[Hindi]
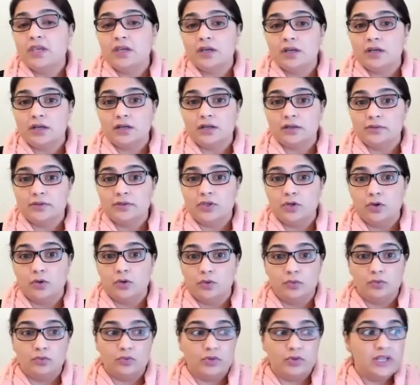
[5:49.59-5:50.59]
यू
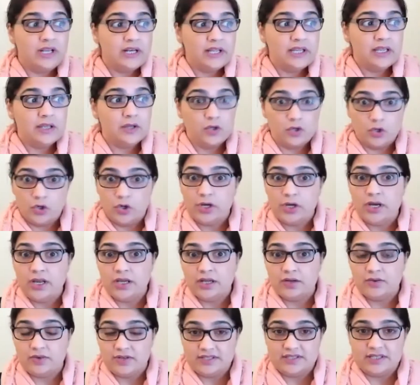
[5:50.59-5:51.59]
नो रियली गुड
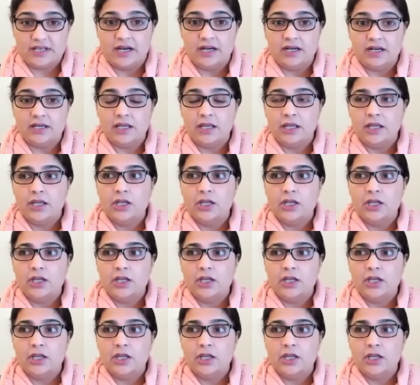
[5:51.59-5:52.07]
रिजल्ट